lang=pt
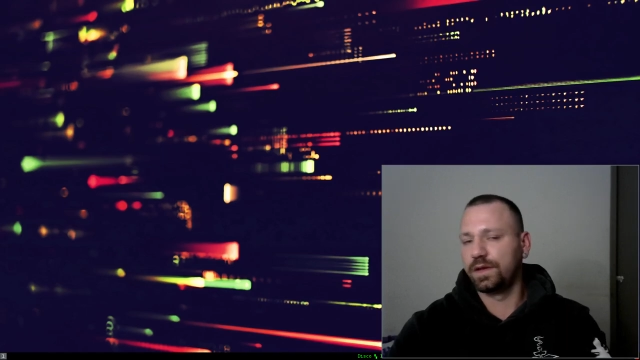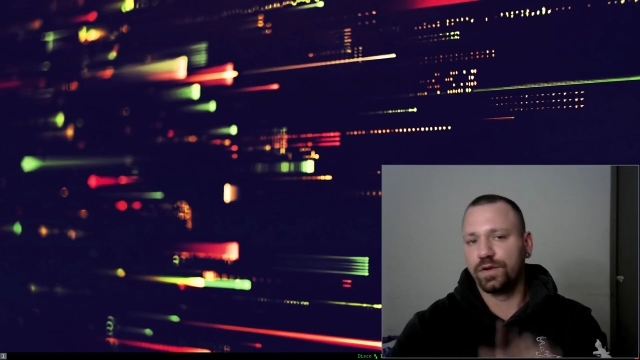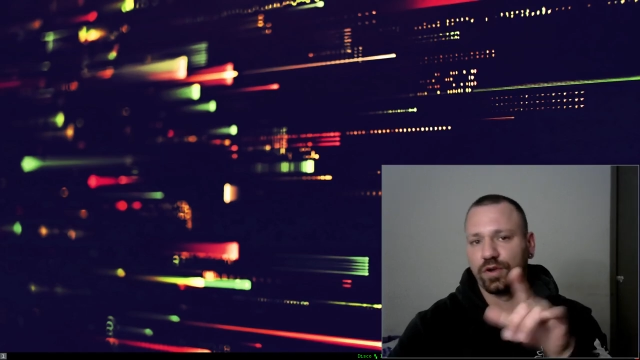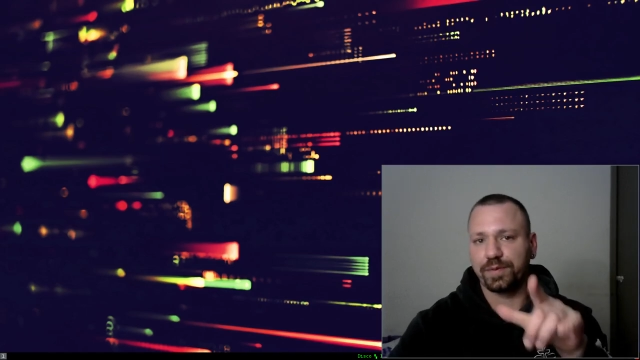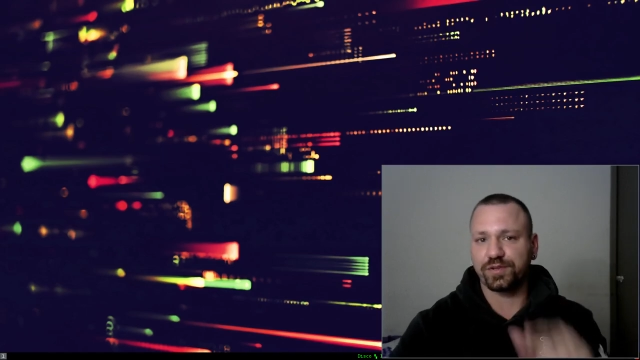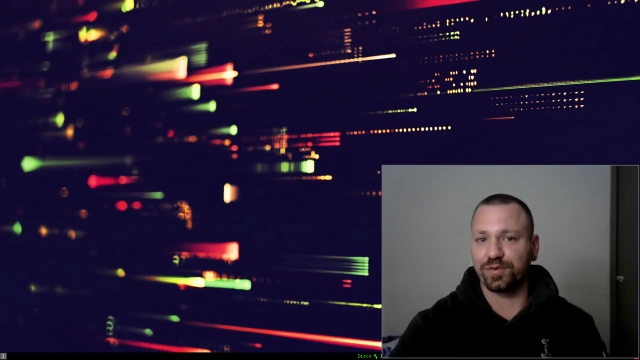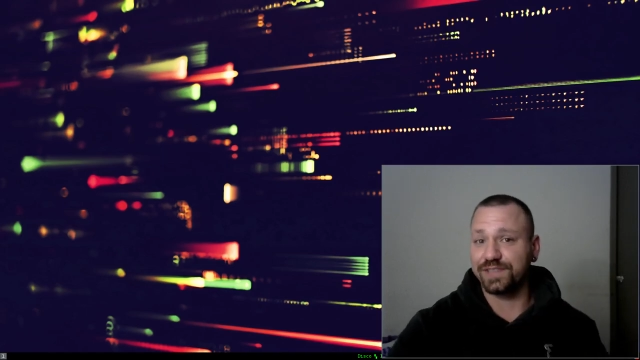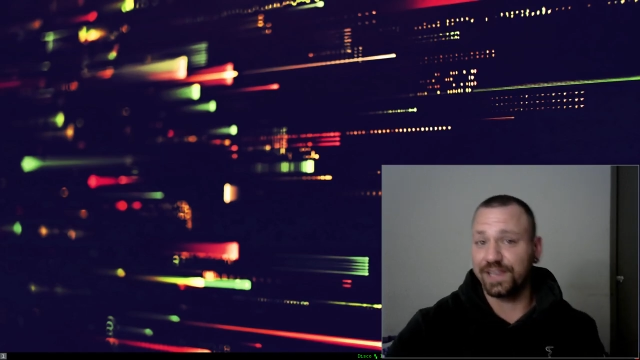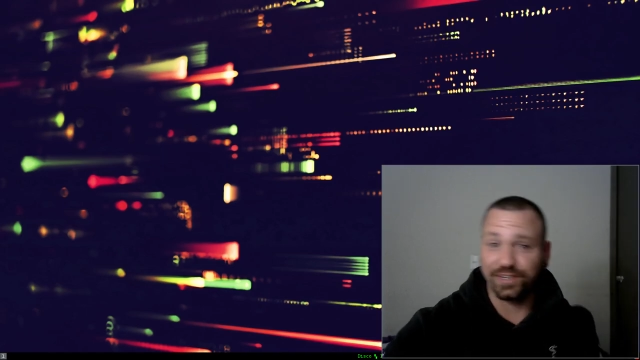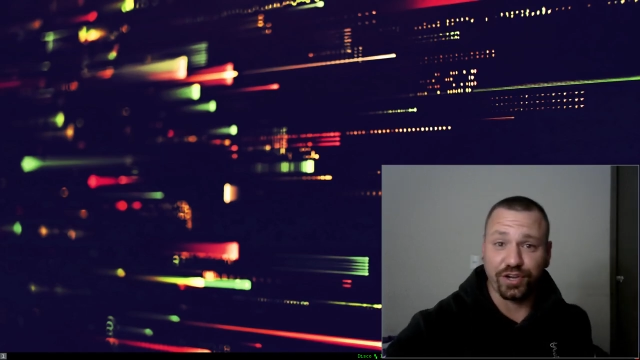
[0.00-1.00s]
Olá pessoal,
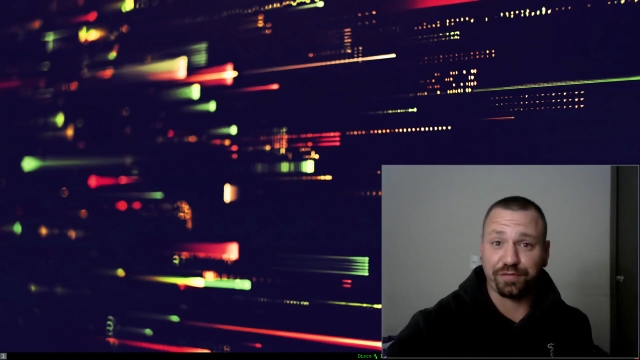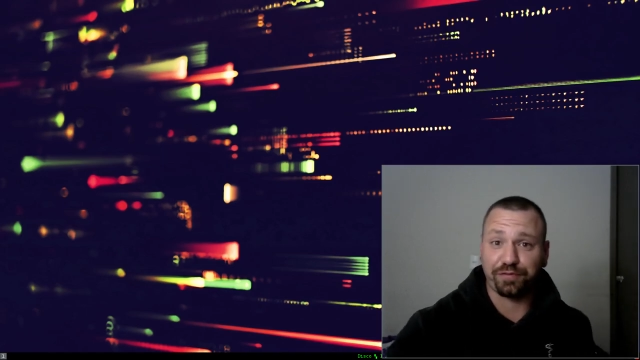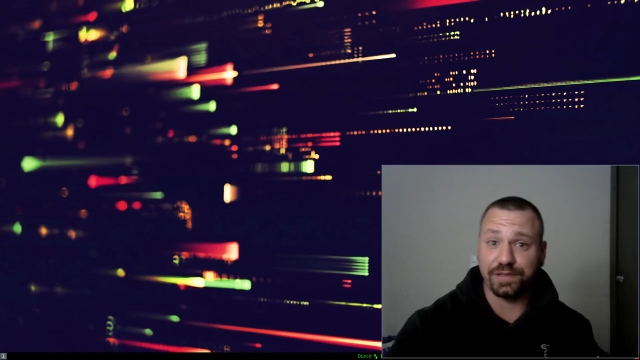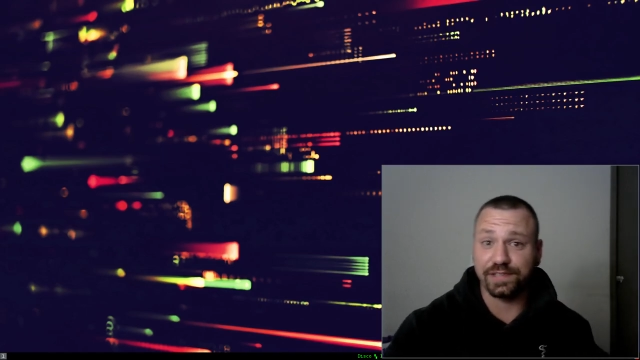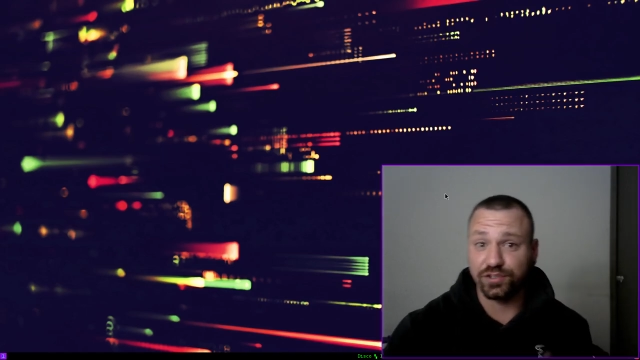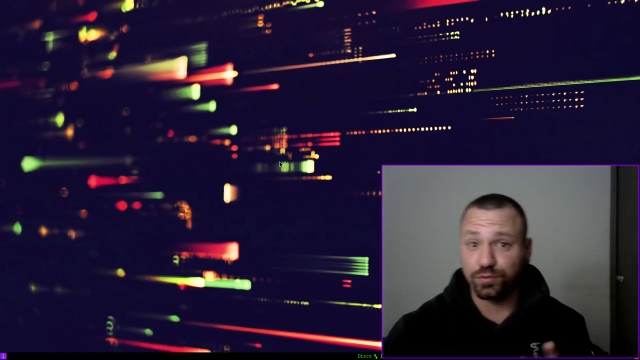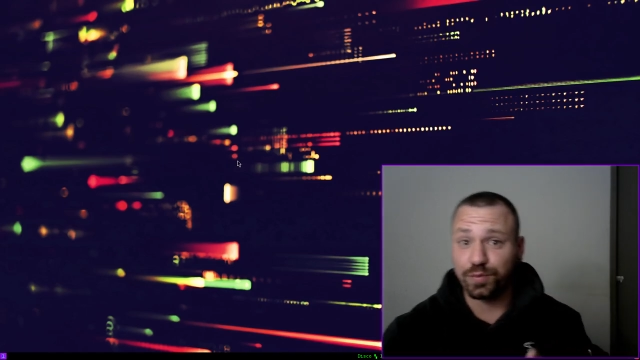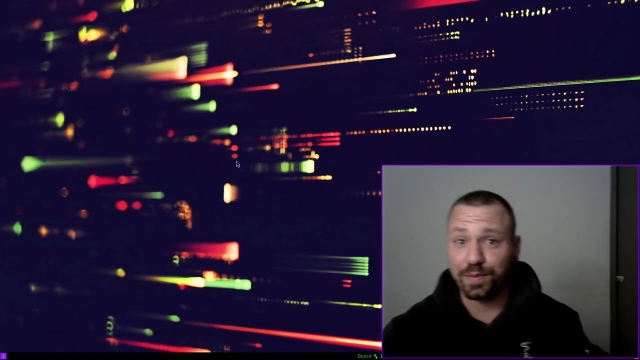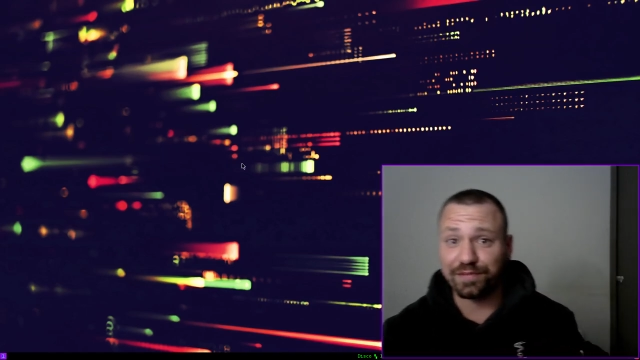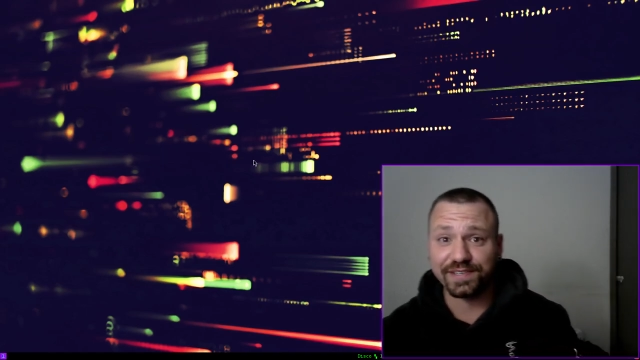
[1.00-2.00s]
Slack Jeff, sejam muito
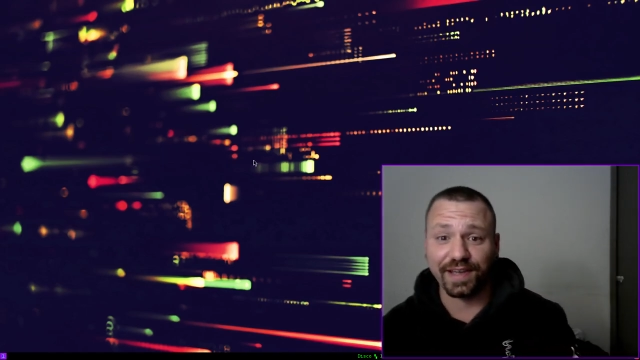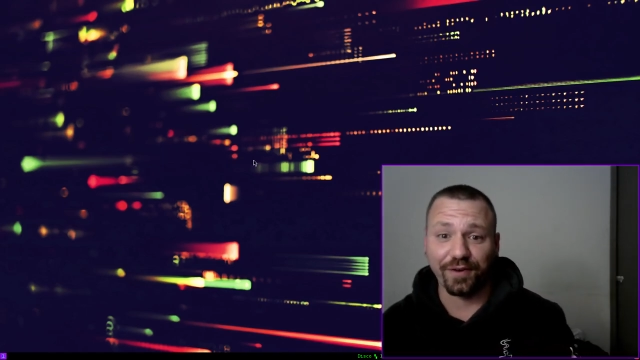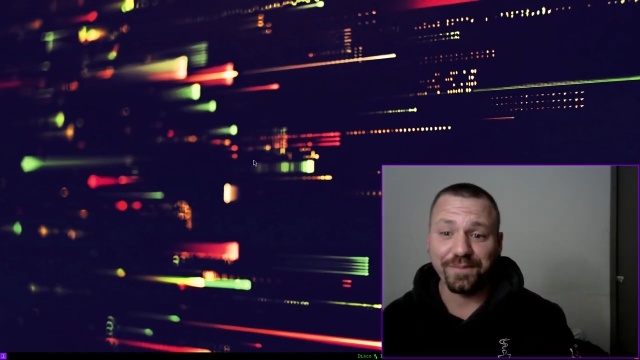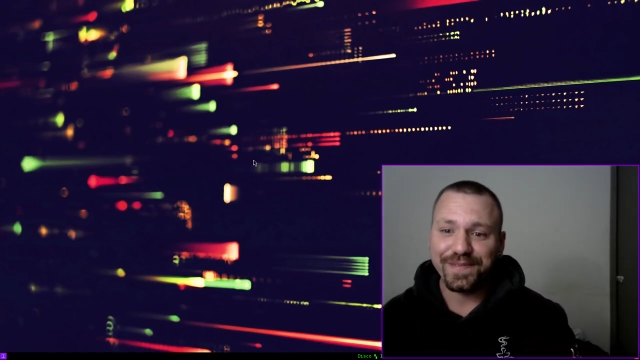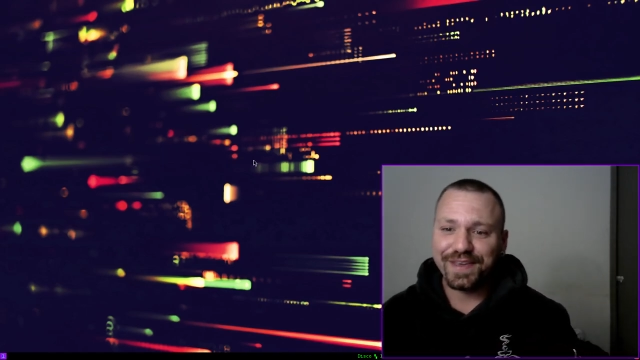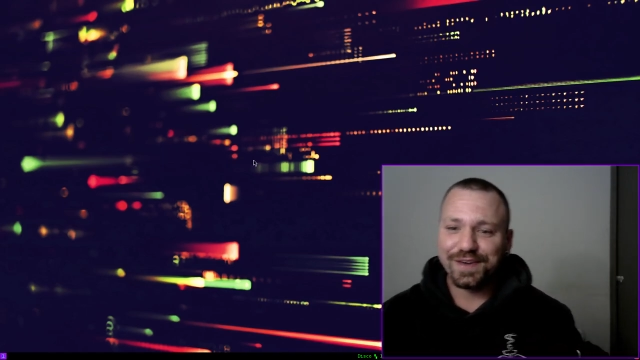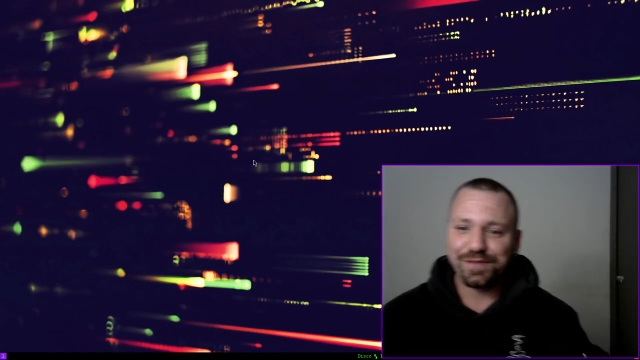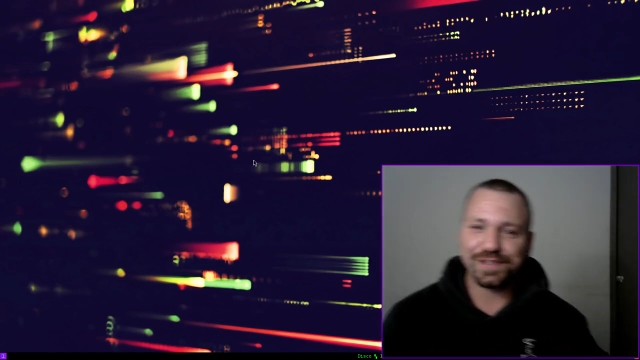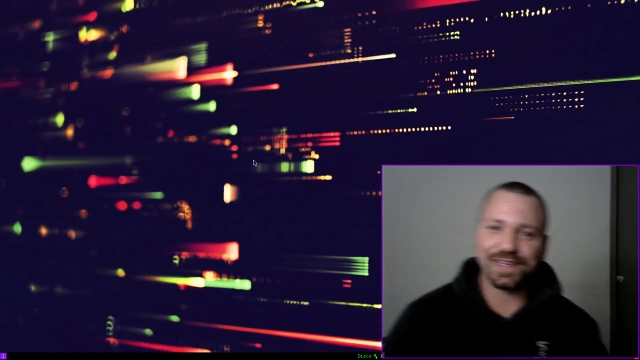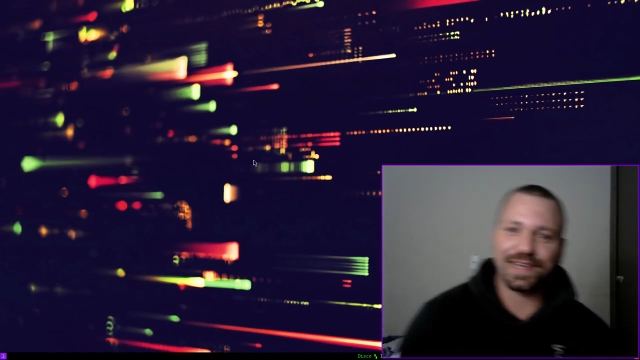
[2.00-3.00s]
bem-vindos a esse canal. Vou
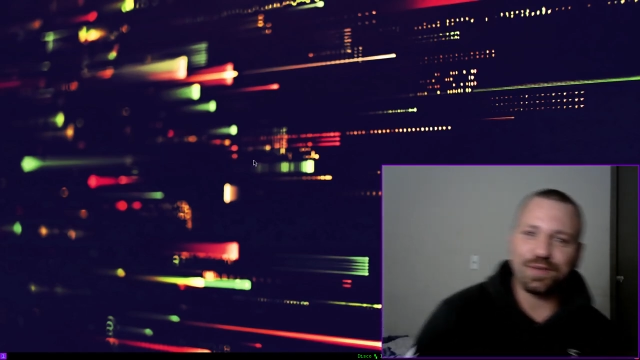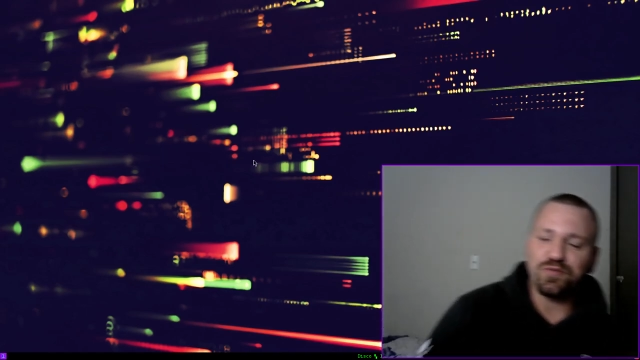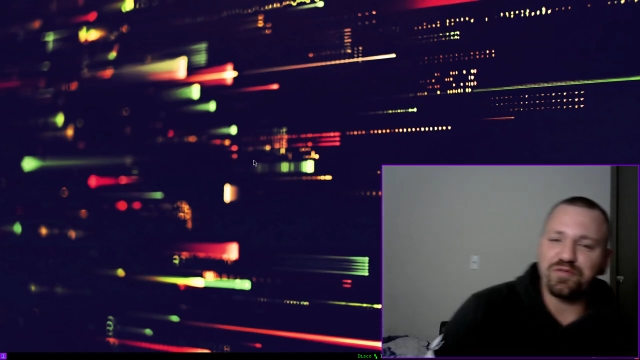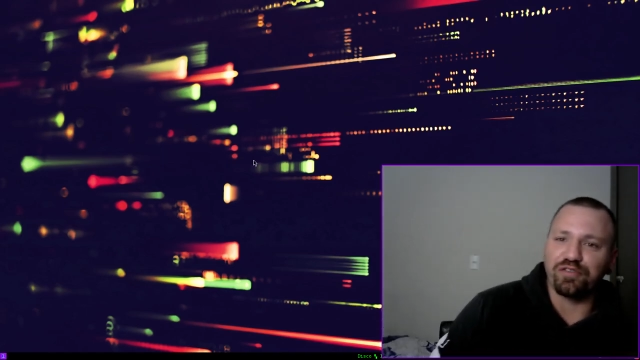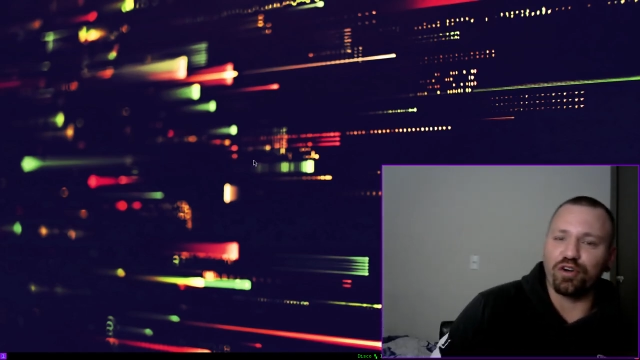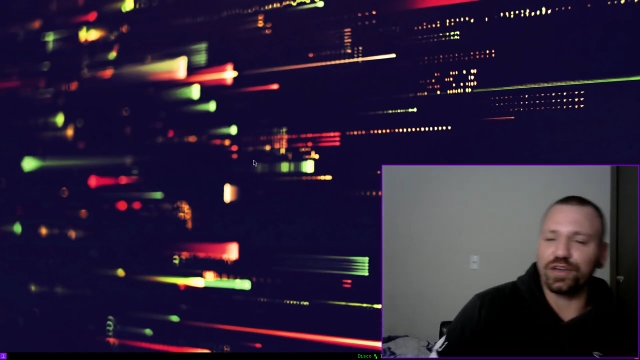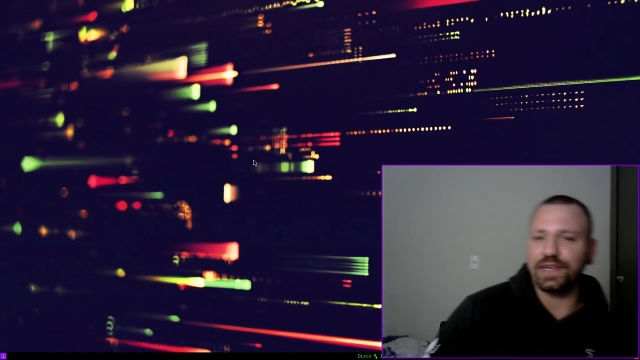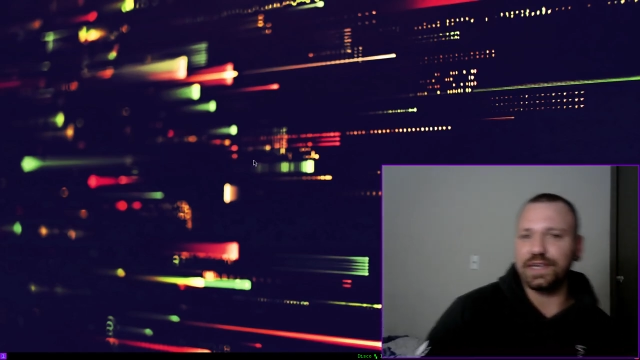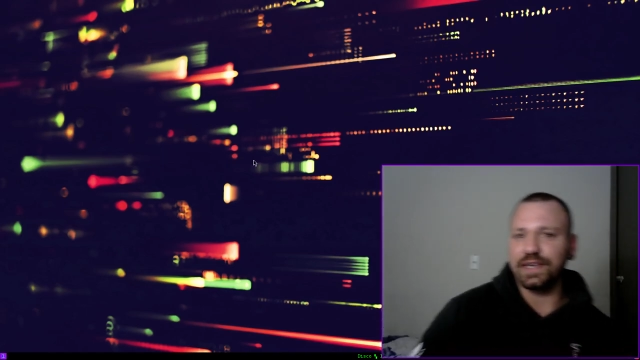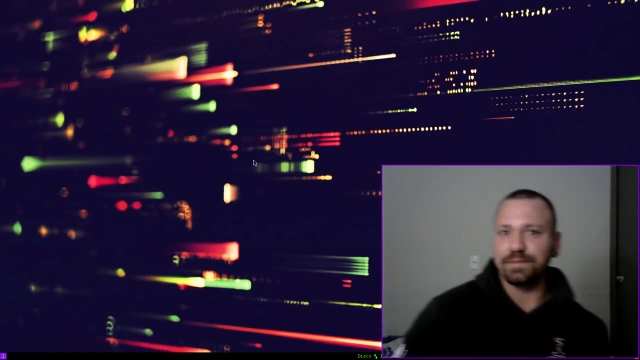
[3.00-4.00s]
fazer aqui um
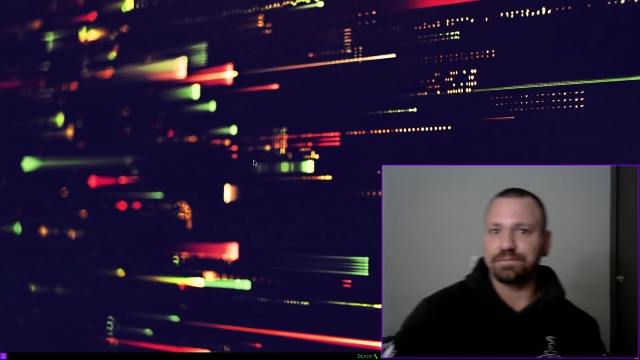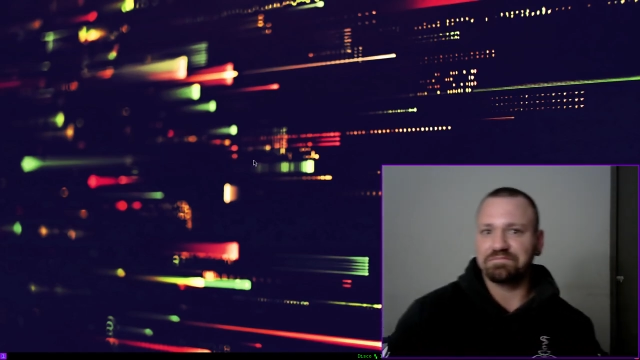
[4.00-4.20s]
vlog,